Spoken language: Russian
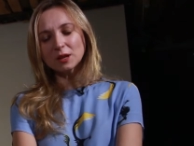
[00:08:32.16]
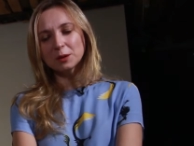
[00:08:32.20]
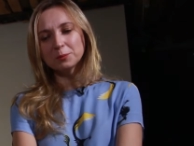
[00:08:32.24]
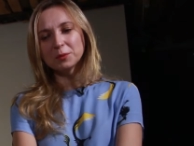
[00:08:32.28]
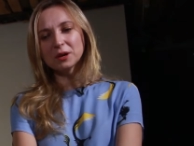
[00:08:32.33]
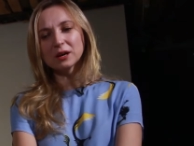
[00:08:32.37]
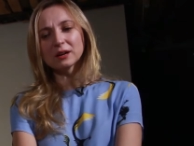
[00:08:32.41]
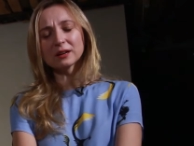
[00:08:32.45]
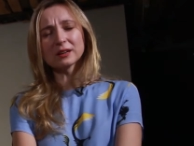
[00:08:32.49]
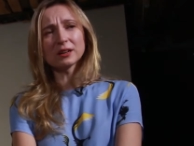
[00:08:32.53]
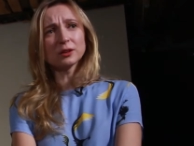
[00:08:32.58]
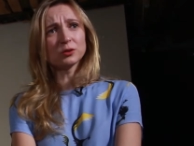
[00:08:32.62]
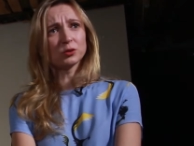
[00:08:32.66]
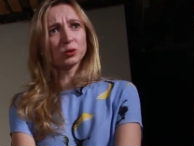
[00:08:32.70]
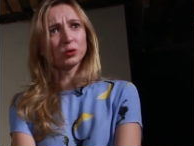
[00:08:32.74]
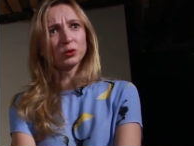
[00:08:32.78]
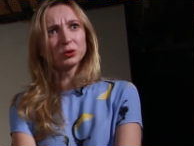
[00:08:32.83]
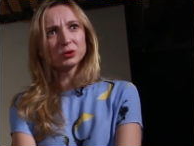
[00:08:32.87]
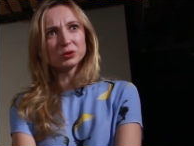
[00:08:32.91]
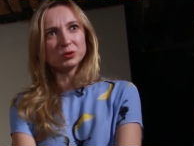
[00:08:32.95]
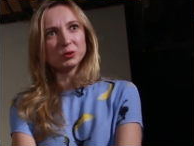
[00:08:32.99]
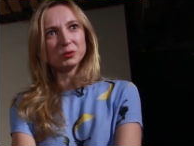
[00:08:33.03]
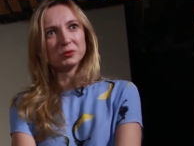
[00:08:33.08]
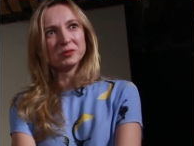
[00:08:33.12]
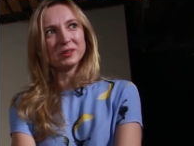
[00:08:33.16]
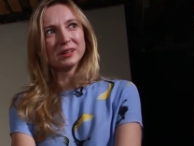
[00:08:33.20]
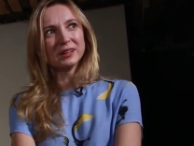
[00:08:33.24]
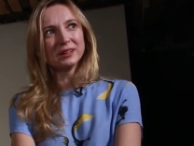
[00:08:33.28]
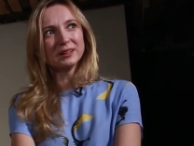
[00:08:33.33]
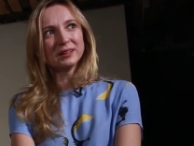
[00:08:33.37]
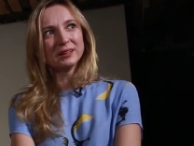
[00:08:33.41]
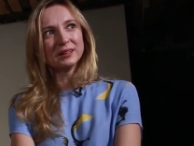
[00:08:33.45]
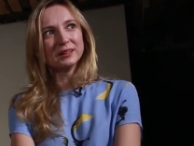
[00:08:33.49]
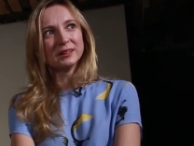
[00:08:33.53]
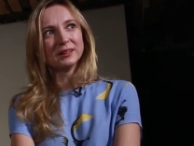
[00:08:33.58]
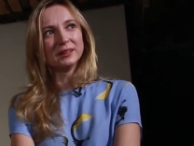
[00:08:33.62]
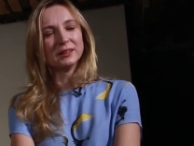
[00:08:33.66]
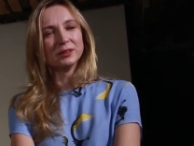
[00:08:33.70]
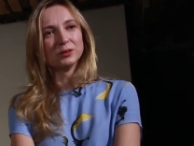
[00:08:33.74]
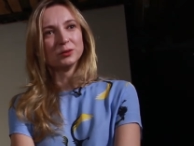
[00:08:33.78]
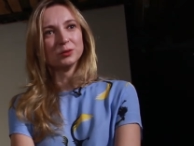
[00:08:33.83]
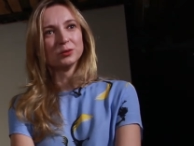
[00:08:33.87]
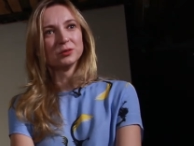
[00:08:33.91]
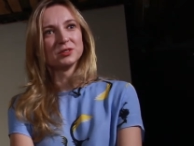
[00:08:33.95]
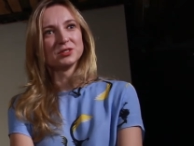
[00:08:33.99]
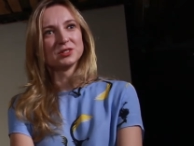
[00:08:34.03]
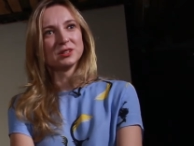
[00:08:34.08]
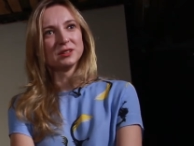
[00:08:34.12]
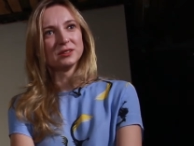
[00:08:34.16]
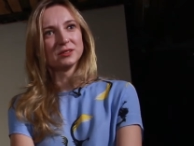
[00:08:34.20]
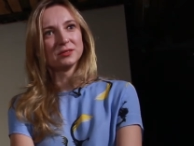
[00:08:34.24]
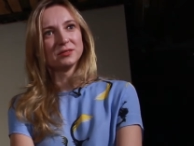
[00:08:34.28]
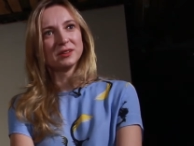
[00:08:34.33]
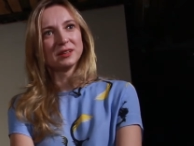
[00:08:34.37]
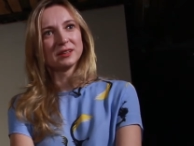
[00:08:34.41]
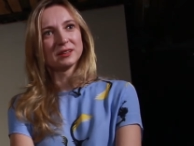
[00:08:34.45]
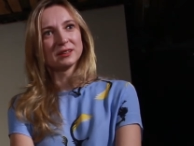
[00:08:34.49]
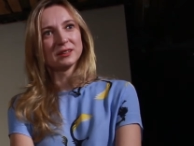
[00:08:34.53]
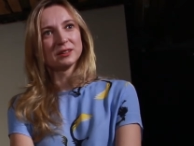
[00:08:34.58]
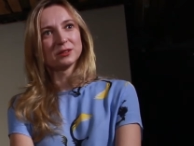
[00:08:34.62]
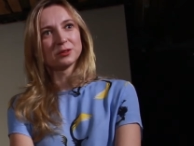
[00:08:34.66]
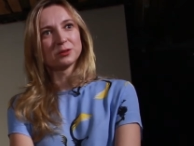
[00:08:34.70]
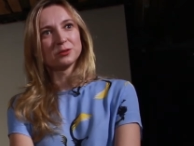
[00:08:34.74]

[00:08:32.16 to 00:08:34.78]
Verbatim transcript: Мы как раз осенью уехали, и тут начались веерные